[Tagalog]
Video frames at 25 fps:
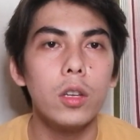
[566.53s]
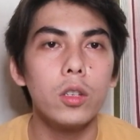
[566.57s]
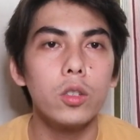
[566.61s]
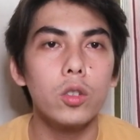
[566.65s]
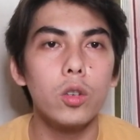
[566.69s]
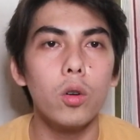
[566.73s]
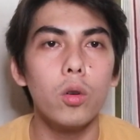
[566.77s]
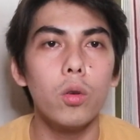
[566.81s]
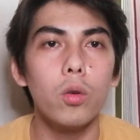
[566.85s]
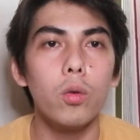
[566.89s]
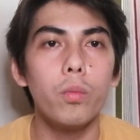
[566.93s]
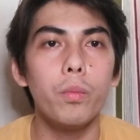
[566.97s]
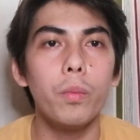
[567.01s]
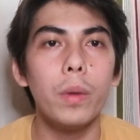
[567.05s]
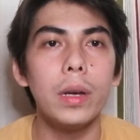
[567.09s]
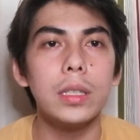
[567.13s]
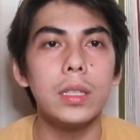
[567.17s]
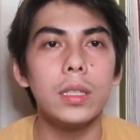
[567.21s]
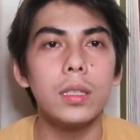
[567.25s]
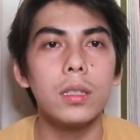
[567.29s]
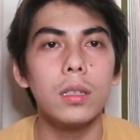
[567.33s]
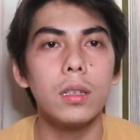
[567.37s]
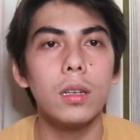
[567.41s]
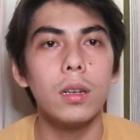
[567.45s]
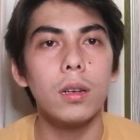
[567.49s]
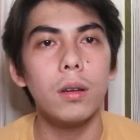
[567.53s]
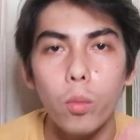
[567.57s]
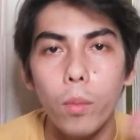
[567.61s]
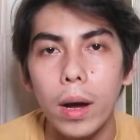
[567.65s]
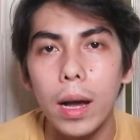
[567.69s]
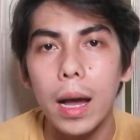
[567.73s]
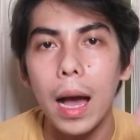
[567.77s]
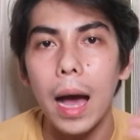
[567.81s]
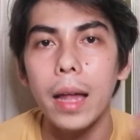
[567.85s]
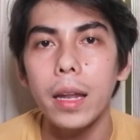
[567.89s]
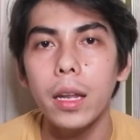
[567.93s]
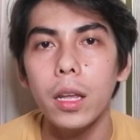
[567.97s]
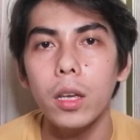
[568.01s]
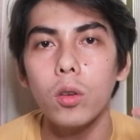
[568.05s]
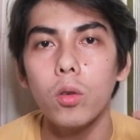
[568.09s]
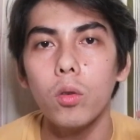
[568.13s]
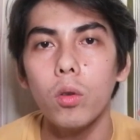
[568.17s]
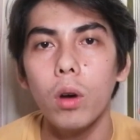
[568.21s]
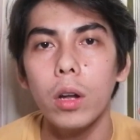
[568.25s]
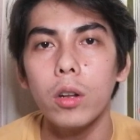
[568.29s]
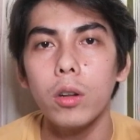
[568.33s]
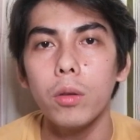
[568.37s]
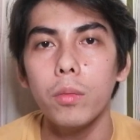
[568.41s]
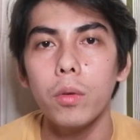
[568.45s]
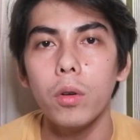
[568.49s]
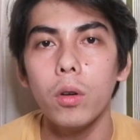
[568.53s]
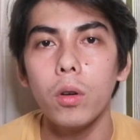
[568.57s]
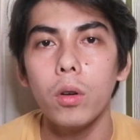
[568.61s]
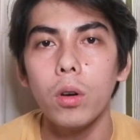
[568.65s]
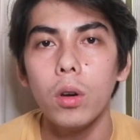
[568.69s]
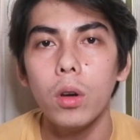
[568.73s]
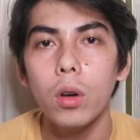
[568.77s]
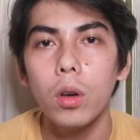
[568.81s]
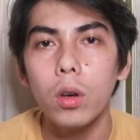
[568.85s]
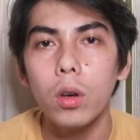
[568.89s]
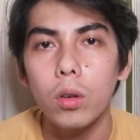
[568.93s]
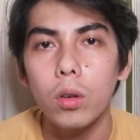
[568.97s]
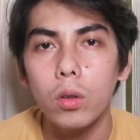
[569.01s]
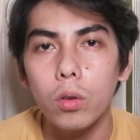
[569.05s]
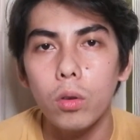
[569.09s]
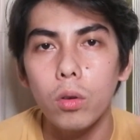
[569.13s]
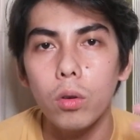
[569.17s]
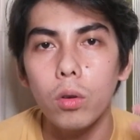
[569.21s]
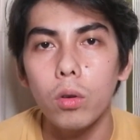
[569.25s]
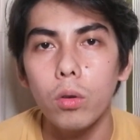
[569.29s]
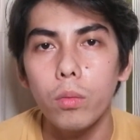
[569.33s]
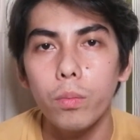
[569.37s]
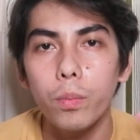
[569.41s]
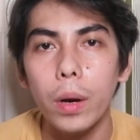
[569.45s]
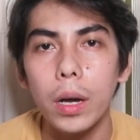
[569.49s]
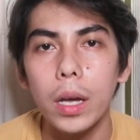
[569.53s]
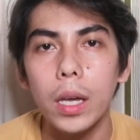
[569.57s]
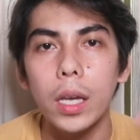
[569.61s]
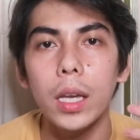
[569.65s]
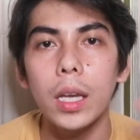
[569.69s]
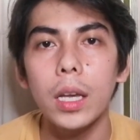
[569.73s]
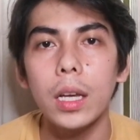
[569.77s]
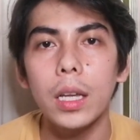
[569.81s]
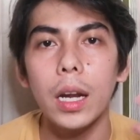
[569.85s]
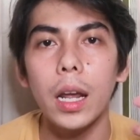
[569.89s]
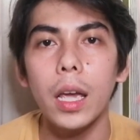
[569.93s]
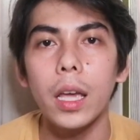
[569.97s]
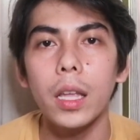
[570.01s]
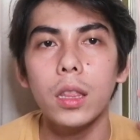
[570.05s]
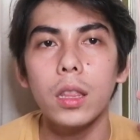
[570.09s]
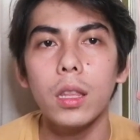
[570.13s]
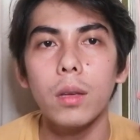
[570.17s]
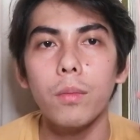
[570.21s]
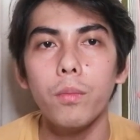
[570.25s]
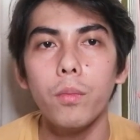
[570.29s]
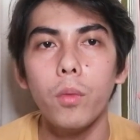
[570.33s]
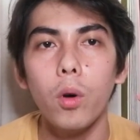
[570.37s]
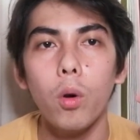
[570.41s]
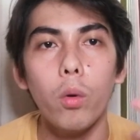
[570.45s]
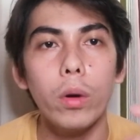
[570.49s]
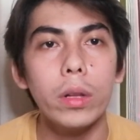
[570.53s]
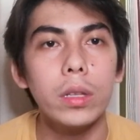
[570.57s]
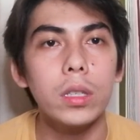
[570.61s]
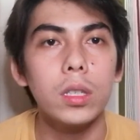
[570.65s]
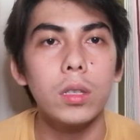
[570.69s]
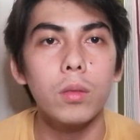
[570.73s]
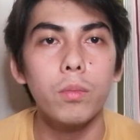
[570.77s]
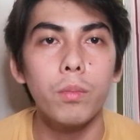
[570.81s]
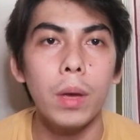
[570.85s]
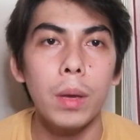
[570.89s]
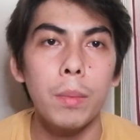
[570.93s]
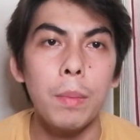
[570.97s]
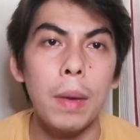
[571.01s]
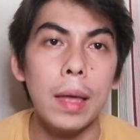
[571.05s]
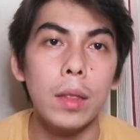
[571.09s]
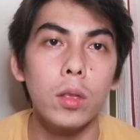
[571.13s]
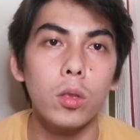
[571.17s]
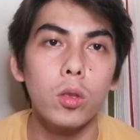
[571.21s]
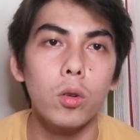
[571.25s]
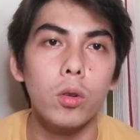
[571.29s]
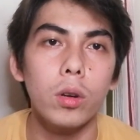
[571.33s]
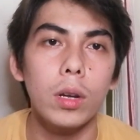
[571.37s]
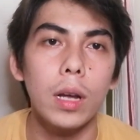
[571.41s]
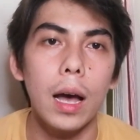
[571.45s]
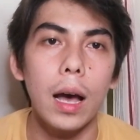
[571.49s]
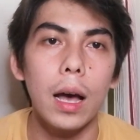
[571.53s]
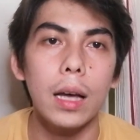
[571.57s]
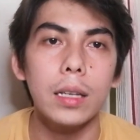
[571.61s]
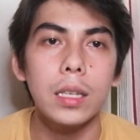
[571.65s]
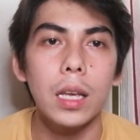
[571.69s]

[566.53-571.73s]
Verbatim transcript: So, mas gumagana yung ano mo, yung pagiging creative mo once may mentor ka.